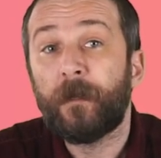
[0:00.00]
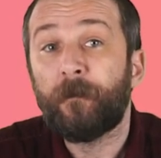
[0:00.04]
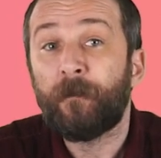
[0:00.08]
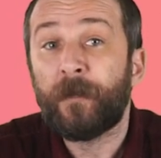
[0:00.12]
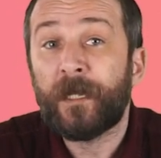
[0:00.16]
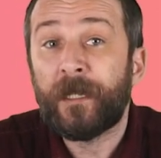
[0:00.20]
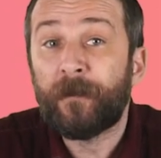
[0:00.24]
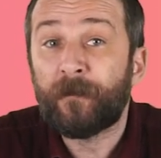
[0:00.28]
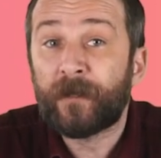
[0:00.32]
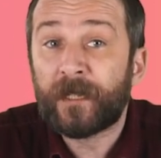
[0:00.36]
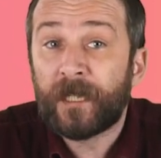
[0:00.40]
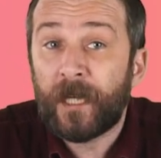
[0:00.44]

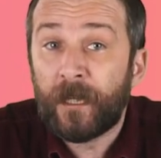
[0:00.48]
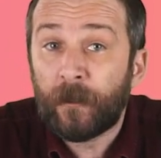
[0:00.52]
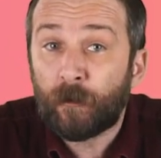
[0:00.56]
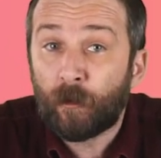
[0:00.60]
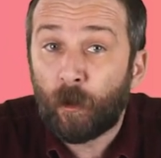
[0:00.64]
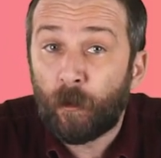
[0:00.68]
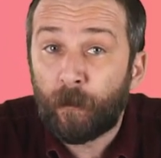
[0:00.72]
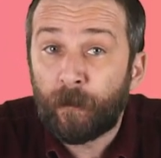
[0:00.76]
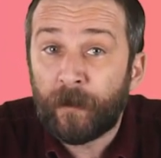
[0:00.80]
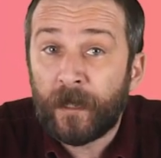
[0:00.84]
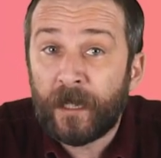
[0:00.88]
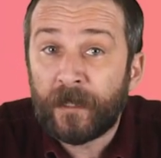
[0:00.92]
Bilimsel
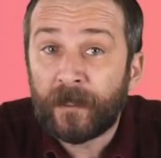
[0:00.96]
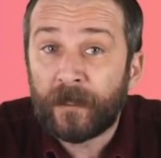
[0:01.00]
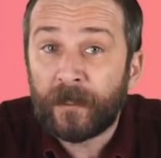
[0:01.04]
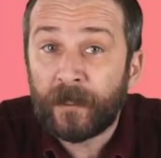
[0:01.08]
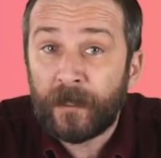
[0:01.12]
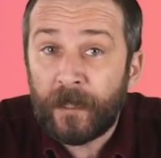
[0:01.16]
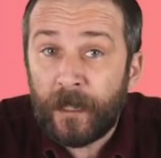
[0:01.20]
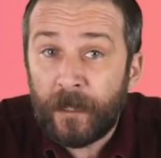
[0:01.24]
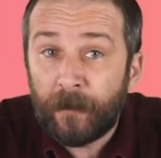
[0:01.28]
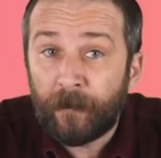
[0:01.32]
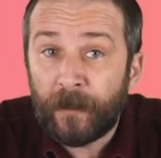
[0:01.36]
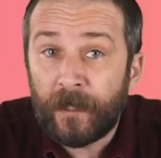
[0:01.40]

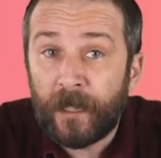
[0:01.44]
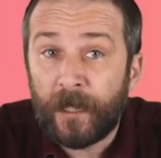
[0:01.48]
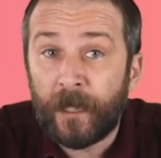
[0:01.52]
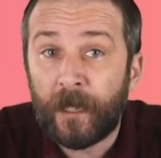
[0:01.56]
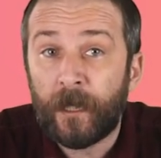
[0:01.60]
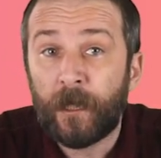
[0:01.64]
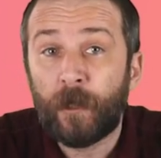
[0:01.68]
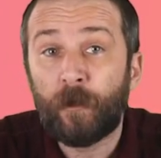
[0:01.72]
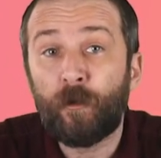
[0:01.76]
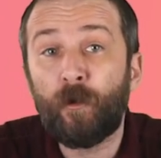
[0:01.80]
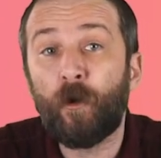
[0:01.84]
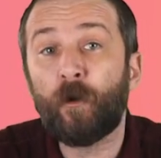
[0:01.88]
toplantılar bile
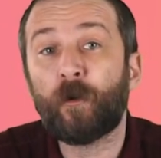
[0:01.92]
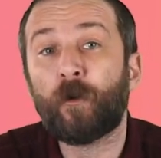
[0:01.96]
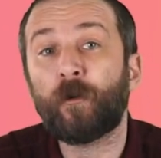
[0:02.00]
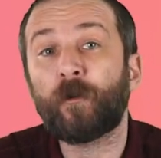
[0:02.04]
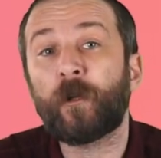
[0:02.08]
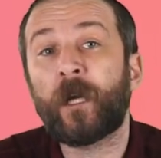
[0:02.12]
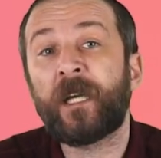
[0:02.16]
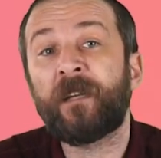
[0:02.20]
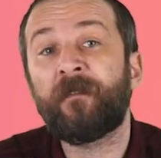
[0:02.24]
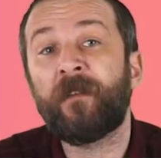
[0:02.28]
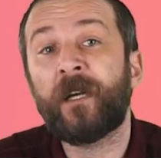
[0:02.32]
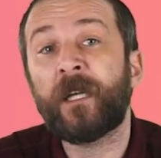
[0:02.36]
YÖK
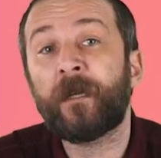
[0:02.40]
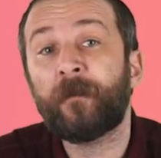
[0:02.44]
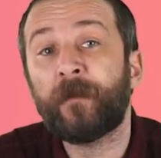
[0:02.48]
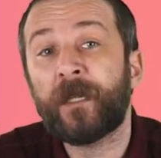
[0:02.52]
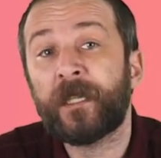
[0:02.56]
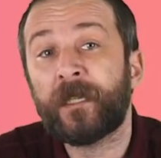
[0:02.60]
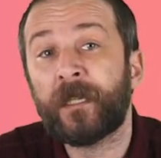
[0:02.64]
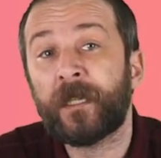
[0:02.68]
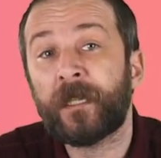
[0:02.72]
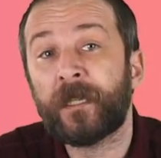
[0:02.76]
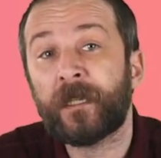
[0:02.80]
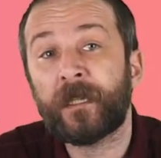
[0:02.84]
onay
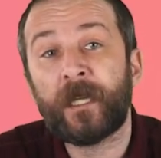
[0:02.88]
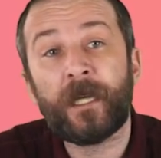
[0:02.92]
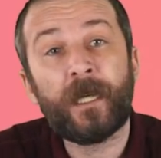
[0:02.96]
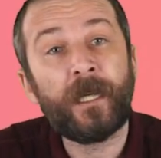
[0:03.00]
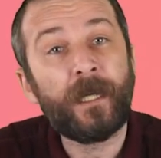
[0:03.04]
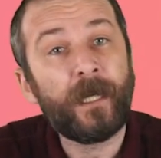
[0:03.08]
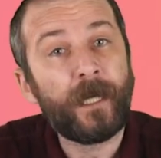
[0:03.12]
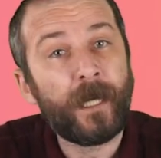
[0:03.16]
vermediğinde